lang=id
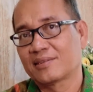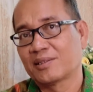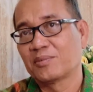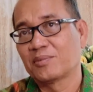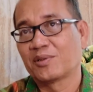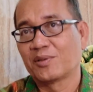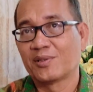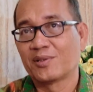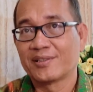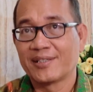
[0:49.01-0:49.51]

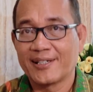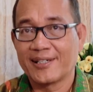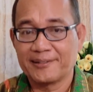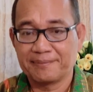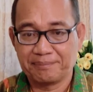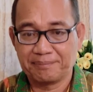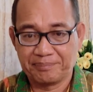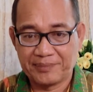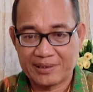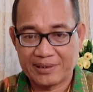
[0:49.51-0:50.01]

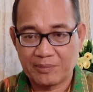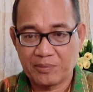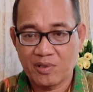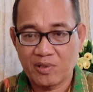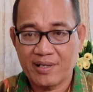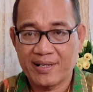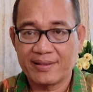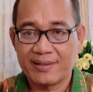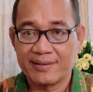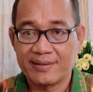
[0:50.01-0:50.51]
Sebetulnya PT
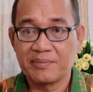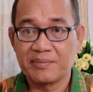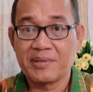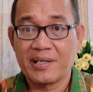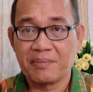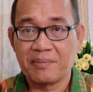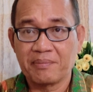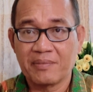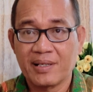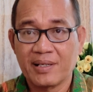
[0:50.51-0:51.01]
Perorangan ini
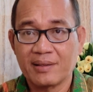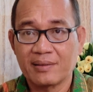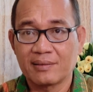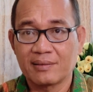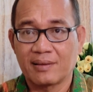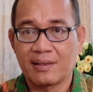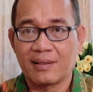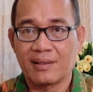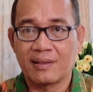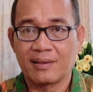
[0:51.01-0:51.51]
memang
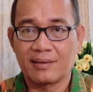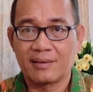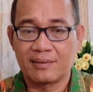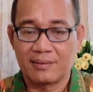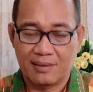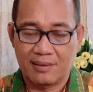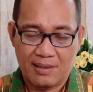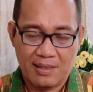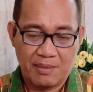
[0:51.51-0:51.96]
uh,